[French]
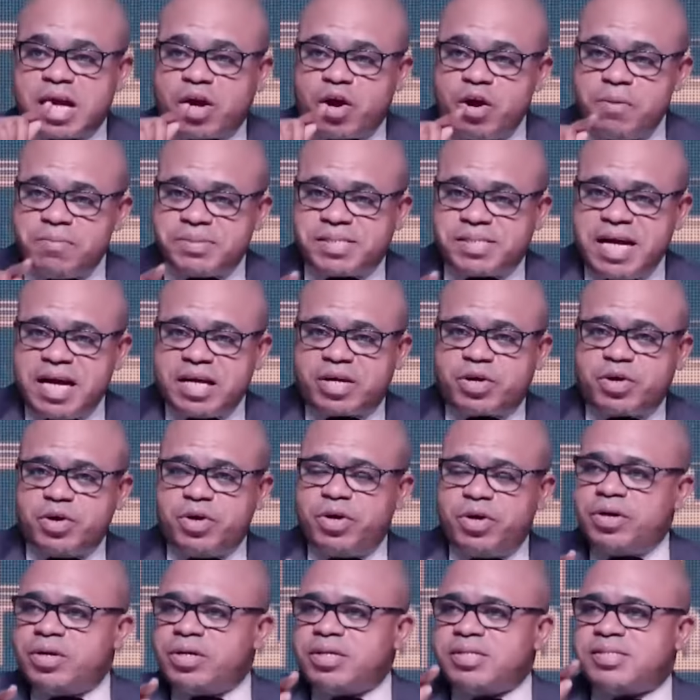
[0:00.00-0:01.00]
comme ça que
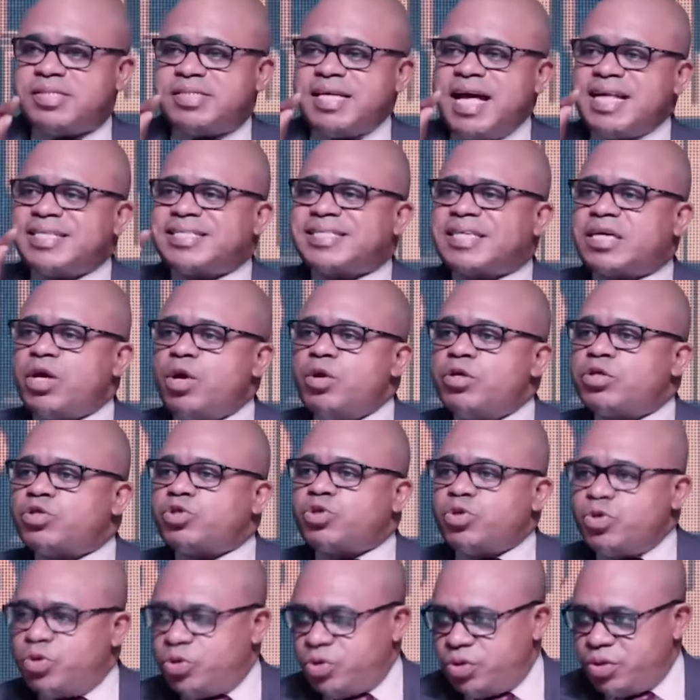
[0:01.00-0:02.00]
cette
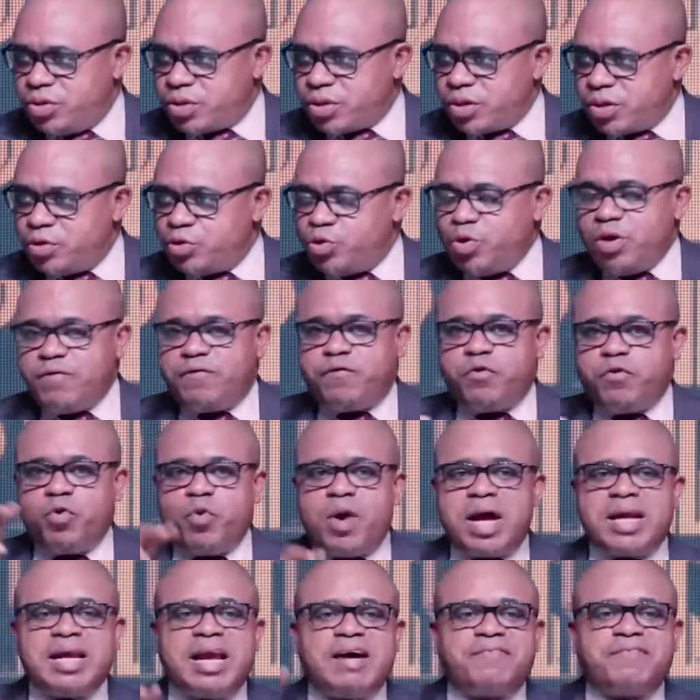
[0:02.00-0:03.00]
culture de
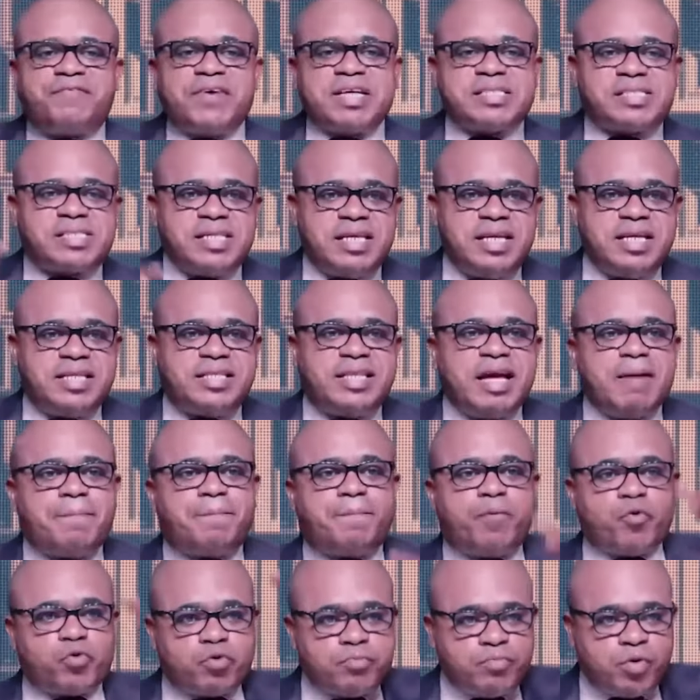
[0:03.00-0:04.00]
vouloir la facilité
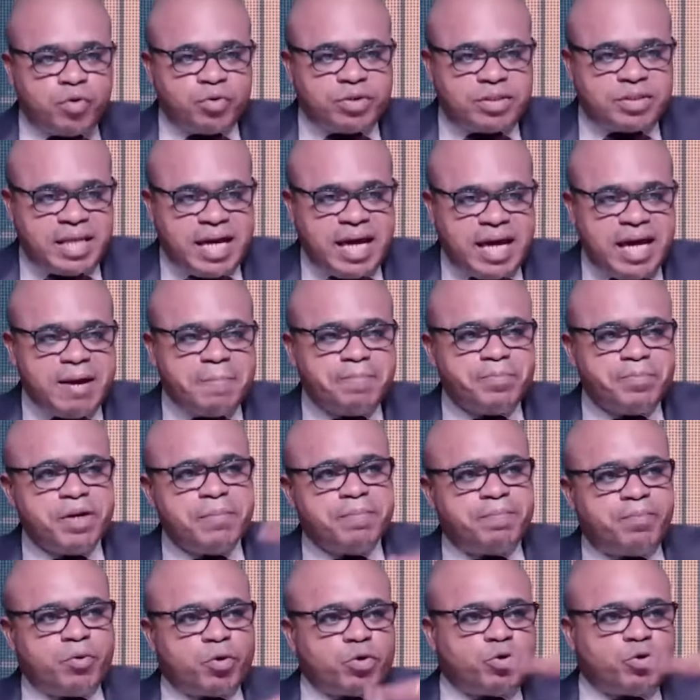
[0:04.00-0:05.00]
pour monter,
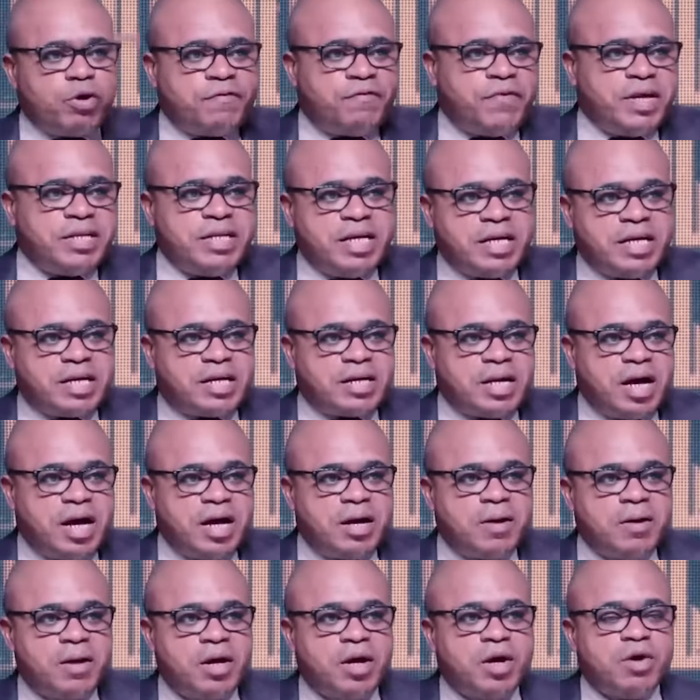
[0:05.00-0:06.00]
pour devenir grand,
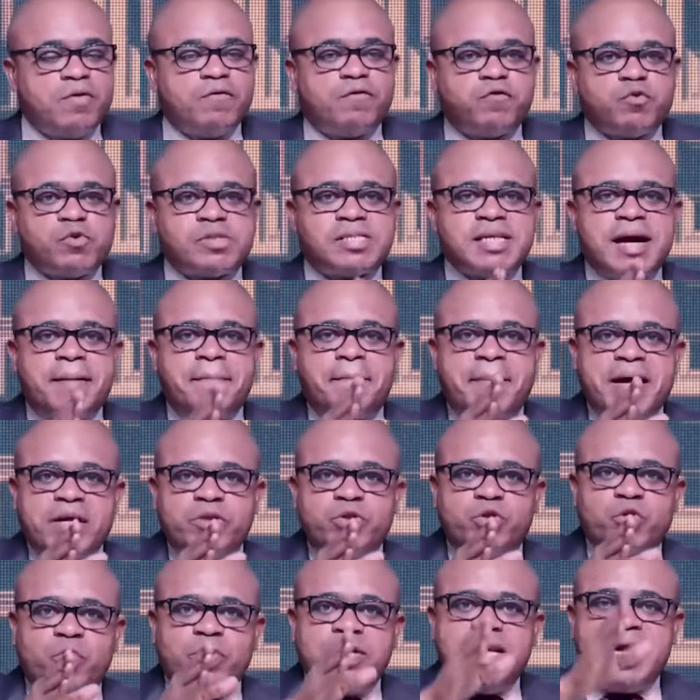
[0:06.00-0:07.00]
vous
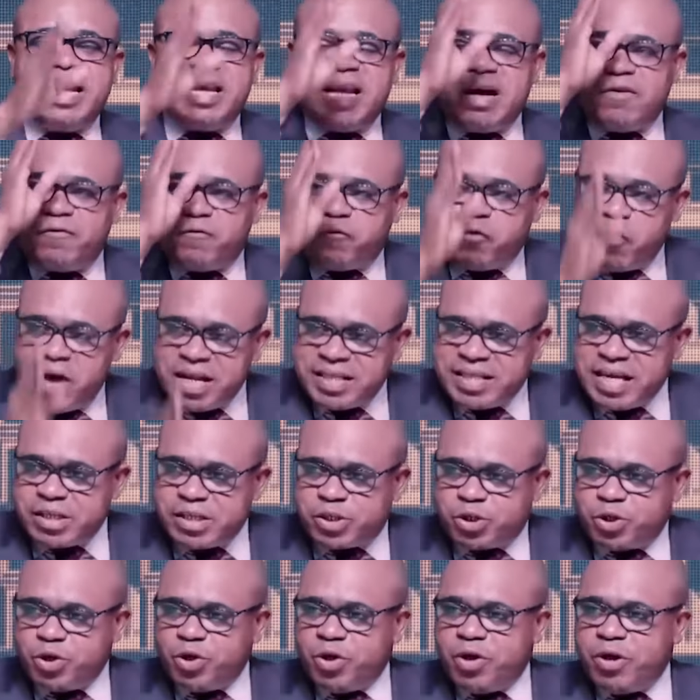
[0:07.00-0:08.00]
abandonnez la voie de
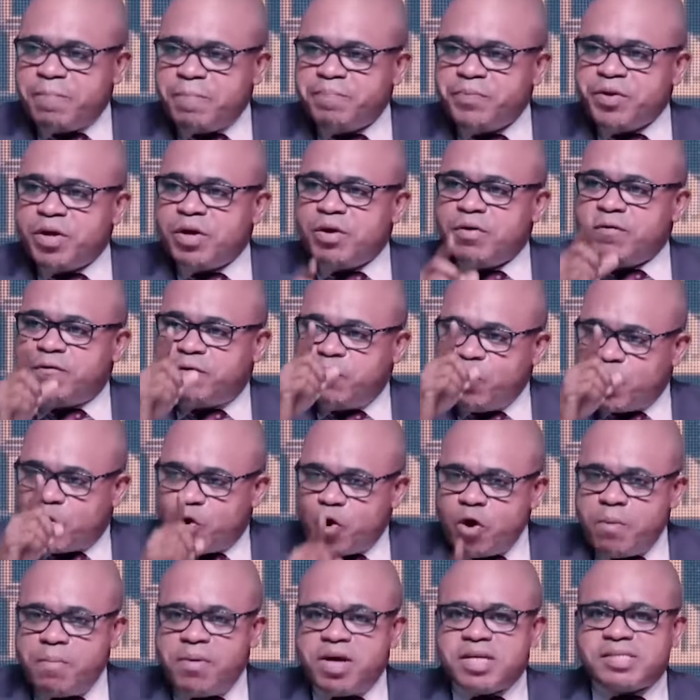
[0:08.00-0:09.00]
Dieu, vous
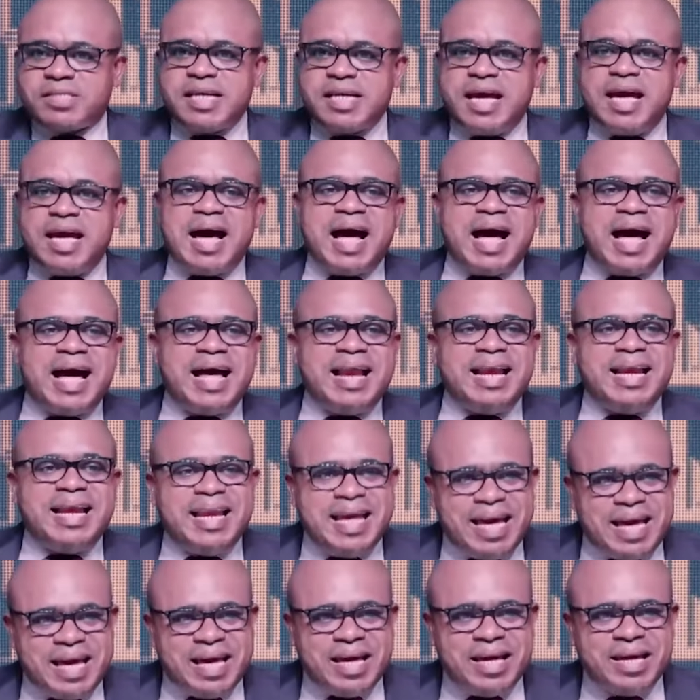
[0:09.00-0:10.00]
commencez à
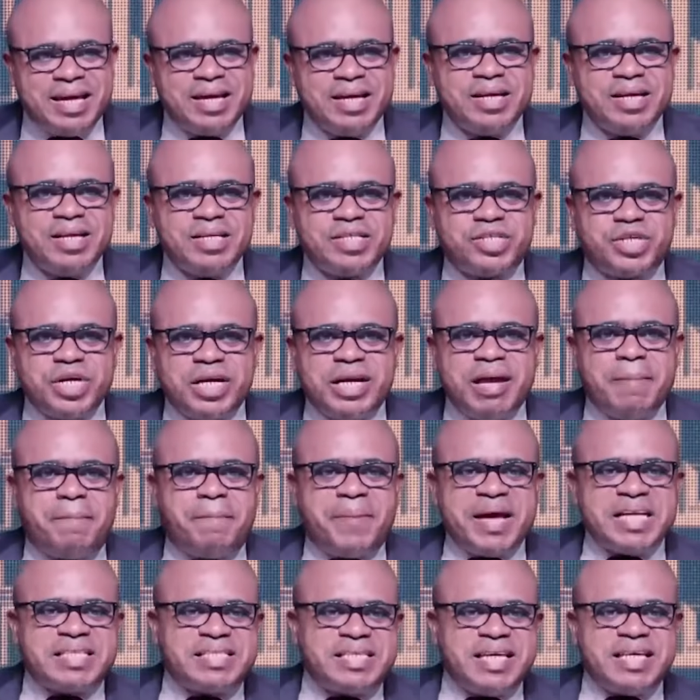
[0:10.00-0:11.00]
aller chez les
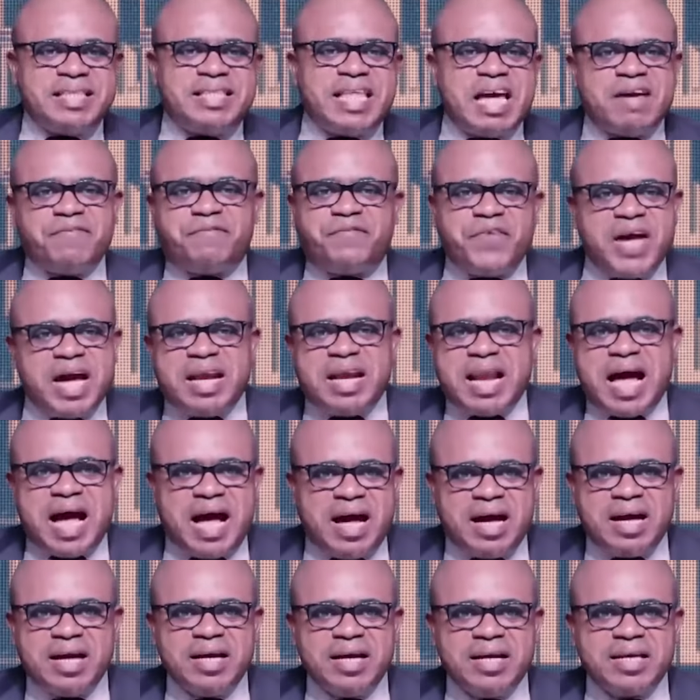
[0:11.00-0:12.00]
petits des vins
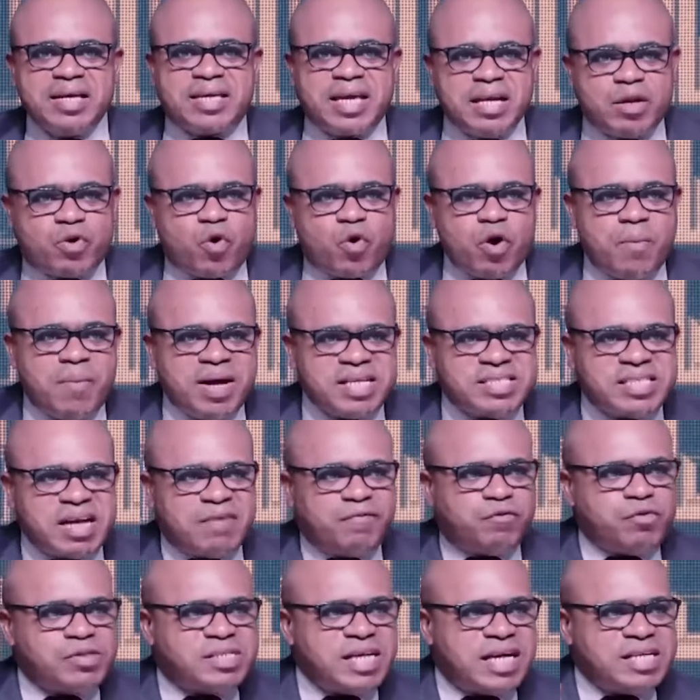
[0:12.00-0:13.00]
là, qu'ils commencent à
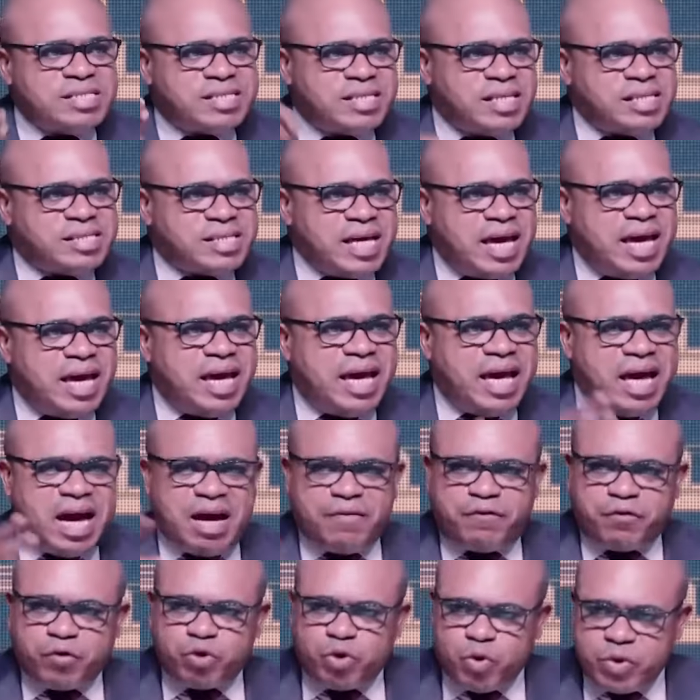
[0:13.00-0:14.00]
vous inciser et à
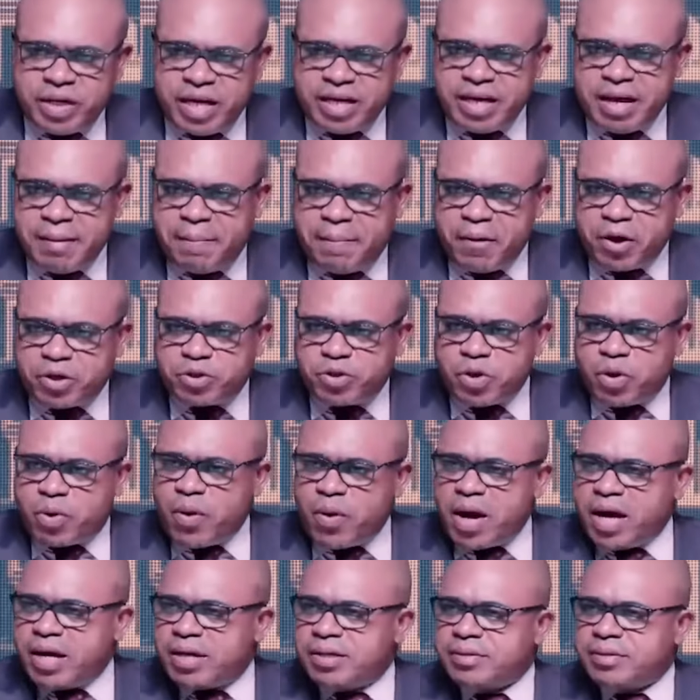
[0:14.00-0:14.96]
vous donner n'importe quoi.